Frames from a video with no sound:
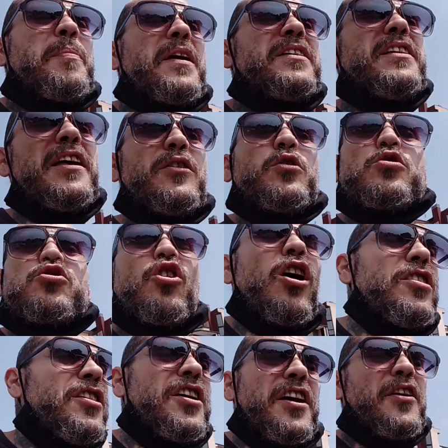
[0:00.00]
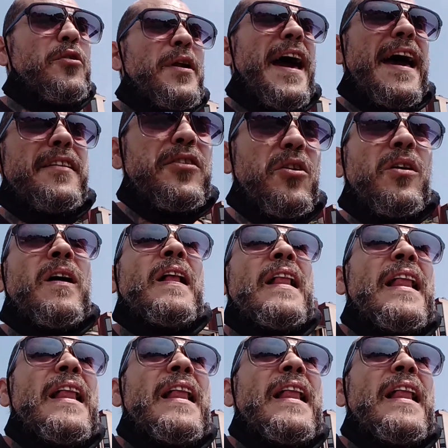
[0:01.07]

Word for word: prendendo soldi che non hanno